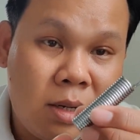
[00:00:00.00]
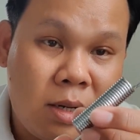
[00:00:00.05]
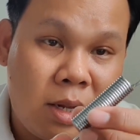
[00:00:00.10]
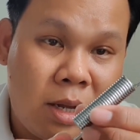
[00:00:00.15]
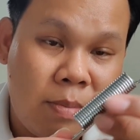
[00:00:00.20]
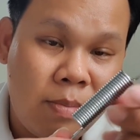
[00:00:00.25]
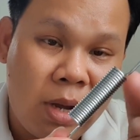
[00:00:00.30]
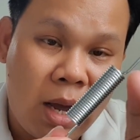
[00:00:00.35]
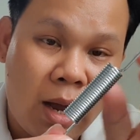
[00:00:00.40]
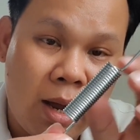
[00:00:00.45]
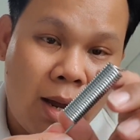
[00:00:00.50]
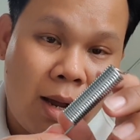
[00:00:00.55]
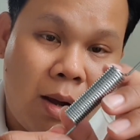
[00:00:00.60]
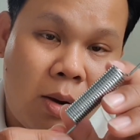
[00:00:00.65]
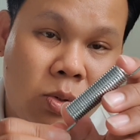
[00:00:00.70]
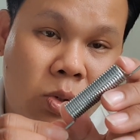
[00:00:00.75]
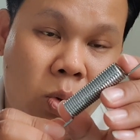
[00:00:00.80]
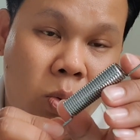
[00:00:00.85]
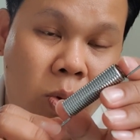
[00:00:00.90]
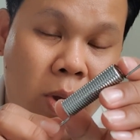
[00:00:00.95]
thì em gỡ cái
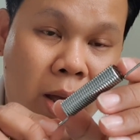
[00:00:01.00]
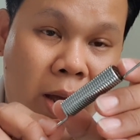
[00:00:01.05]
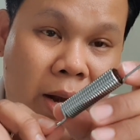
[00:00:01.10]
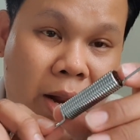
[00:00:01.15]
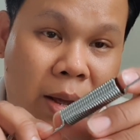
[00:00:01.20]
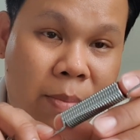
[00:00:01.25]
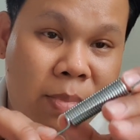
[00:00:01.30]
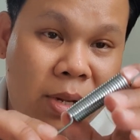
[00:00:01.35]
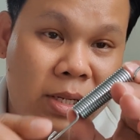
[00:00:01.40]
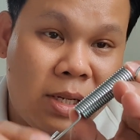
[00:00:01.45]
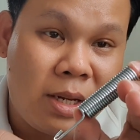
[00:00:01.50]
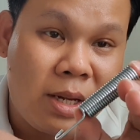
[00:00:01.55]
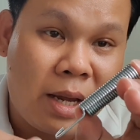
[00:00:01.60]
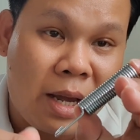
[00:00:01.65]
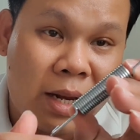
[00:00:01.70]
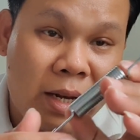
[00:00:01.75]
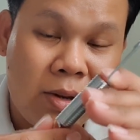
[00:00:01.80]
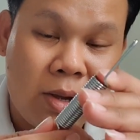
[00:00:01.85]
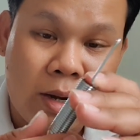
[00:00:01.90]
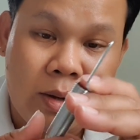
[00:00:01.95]
cao su ra để em đi si
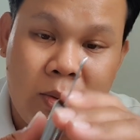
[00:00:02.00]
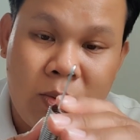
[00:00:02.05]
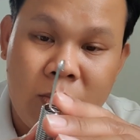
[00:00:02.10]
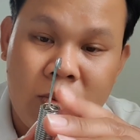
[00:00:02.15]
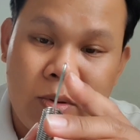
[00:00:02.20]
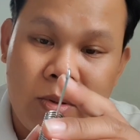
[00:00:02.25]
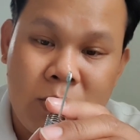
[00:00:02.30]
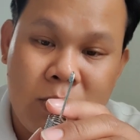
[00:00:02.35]
ken cho anh luôn